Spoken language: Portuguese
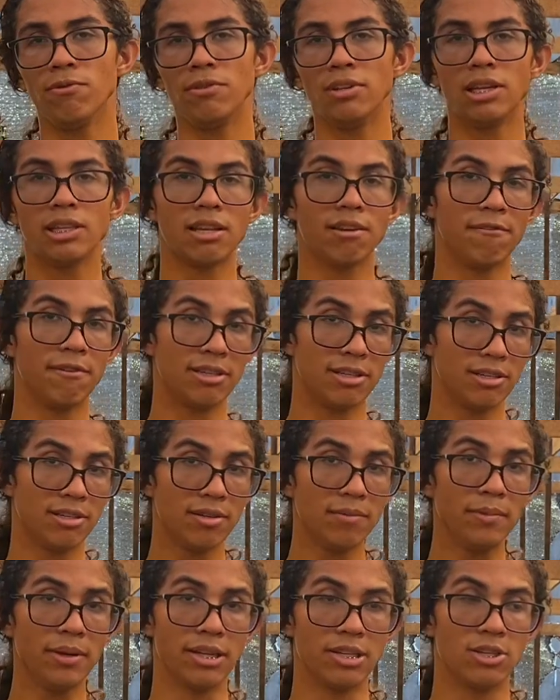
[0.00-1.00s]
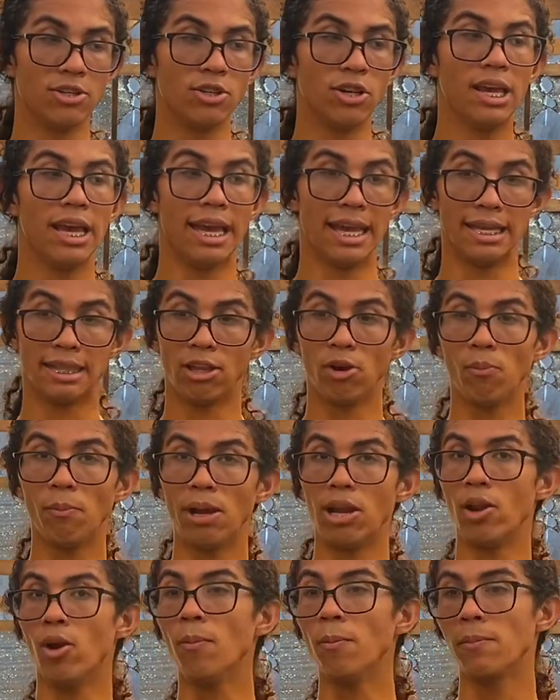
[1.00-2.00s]
vindo através da semente. Então, o
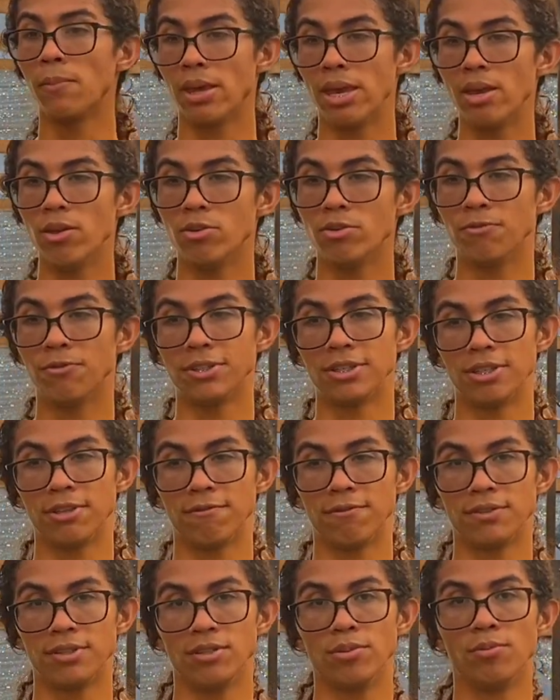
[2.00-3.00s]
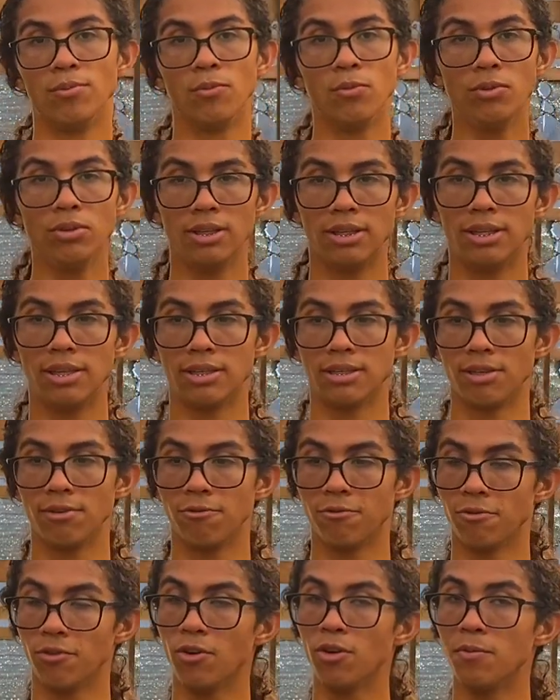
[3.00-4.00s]
melhor meio de você estar tá fazendo muda desse
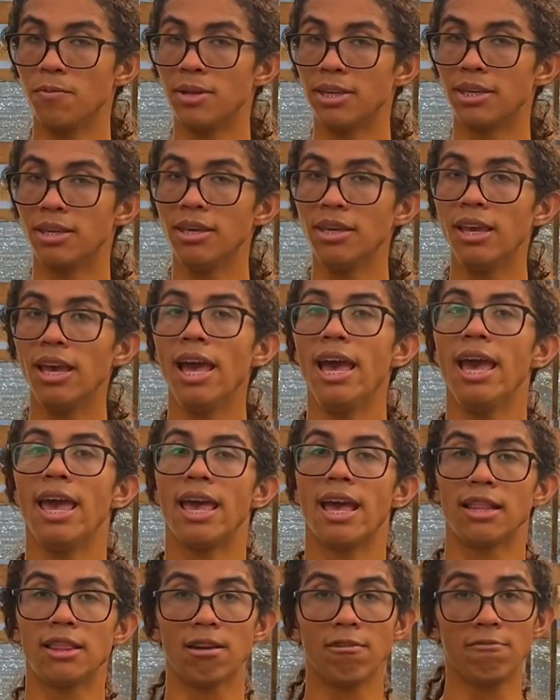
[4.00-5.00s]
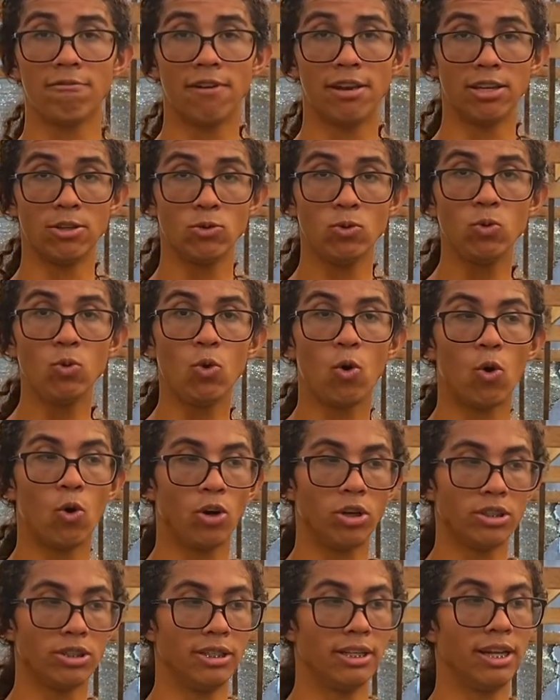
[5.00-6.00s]
forve aqui é através do
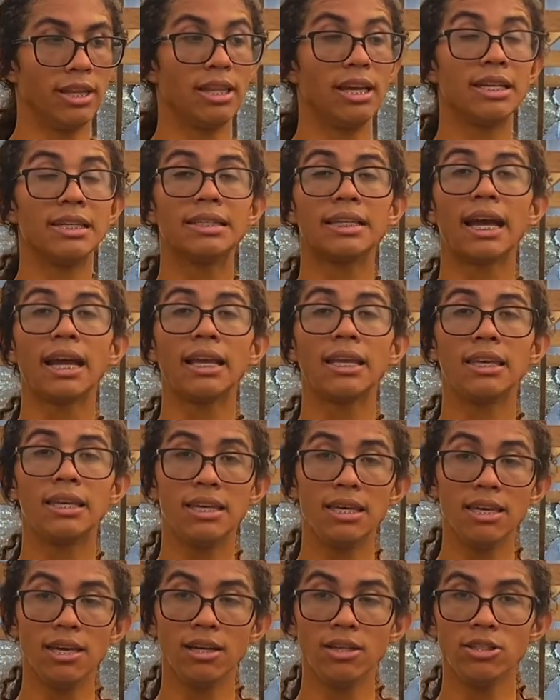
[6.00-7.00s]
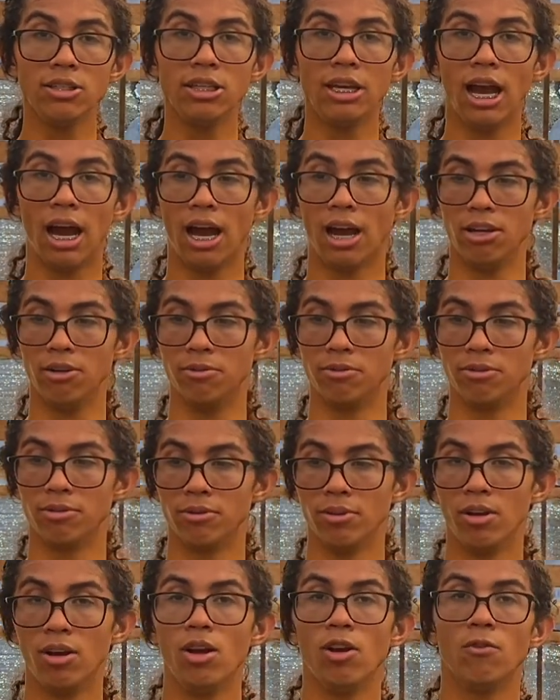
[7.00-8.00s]
corte, né, da estaquia de
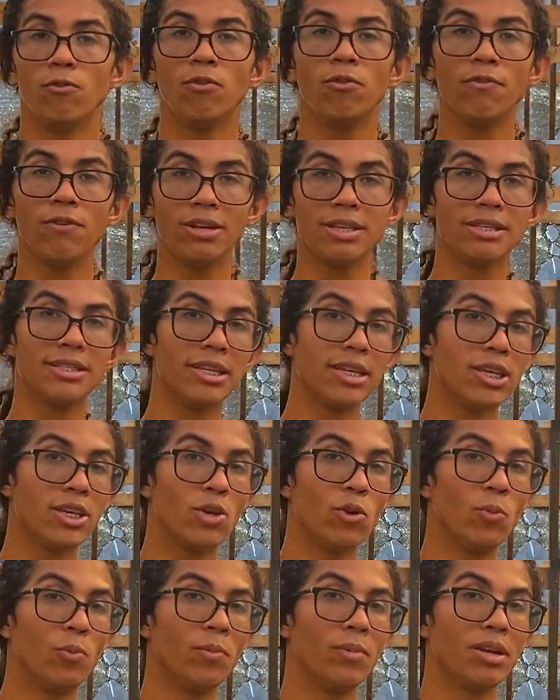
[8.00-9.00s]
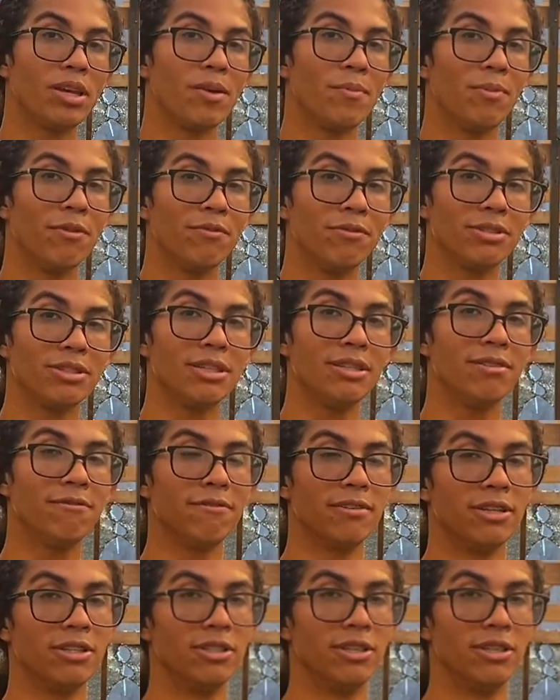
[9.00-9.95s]
galhos. Vou fazer aqui uma aqui para vocês verem,